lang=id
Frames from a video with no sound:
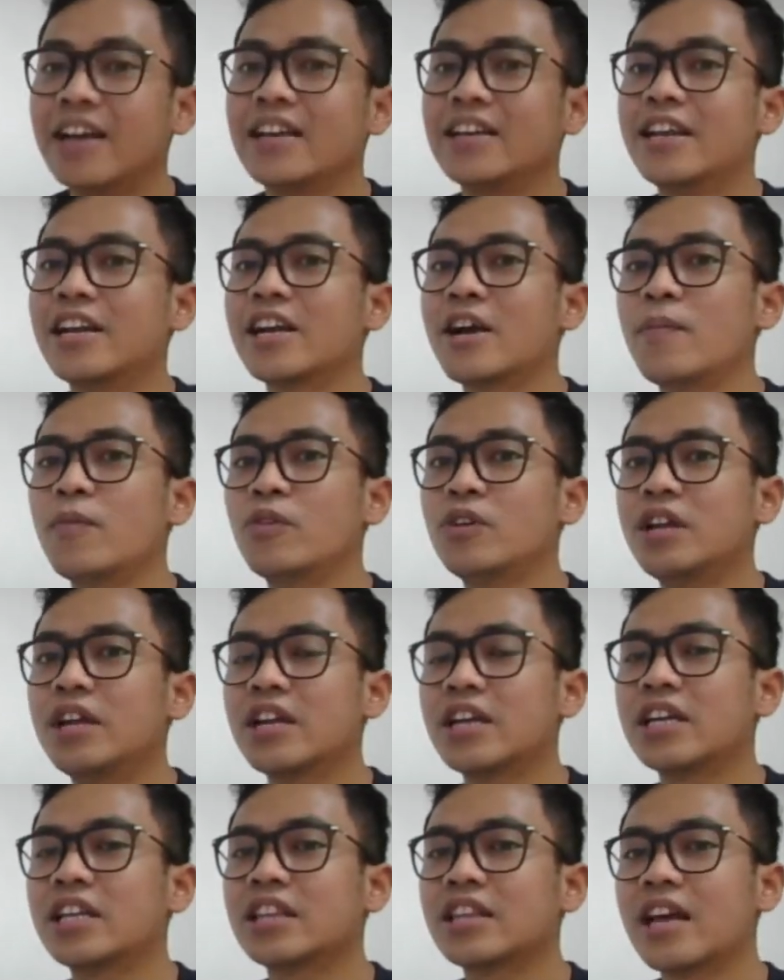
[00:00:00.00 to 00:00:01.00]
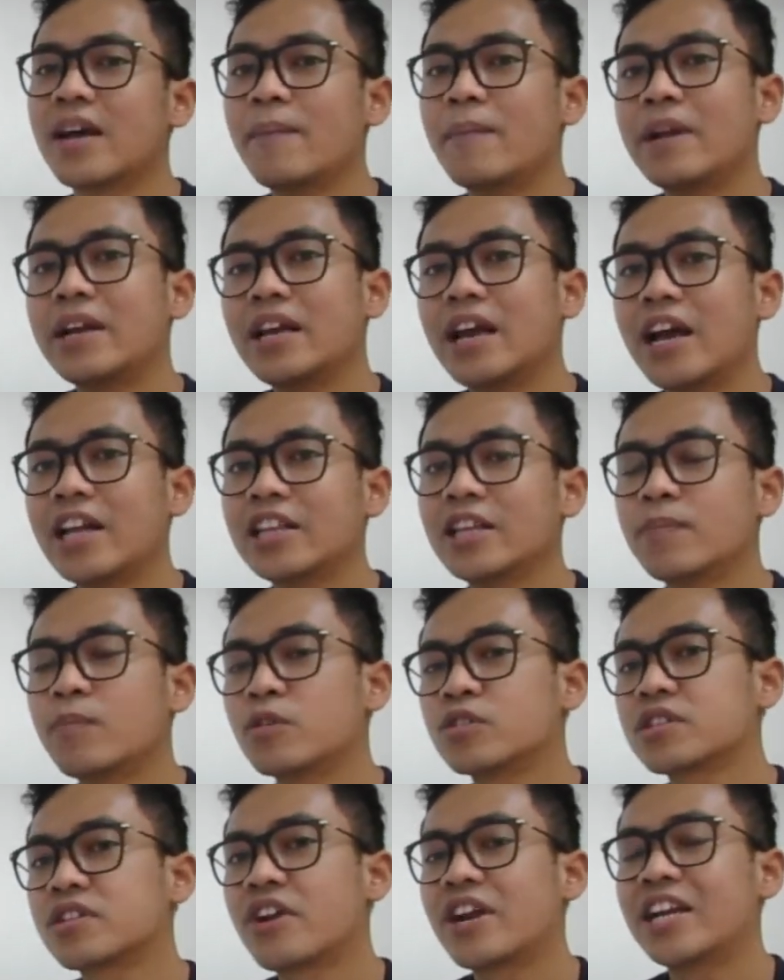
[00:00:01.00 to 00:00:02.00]
Dan kemudian kita melihat di
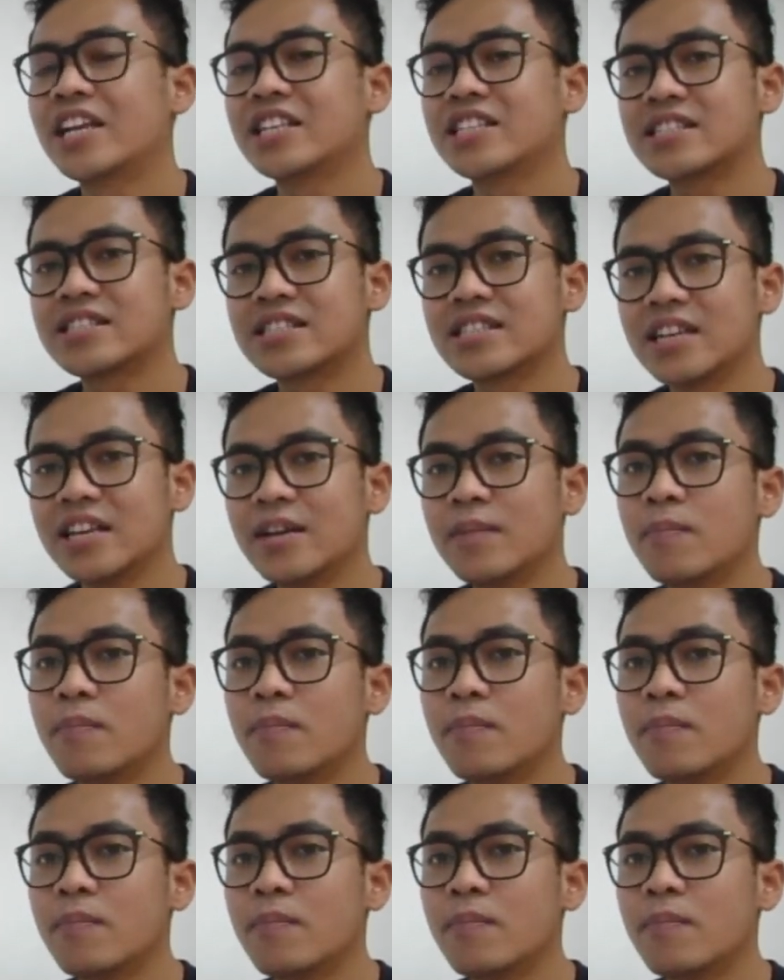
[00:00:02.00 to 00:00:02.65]
post credit scene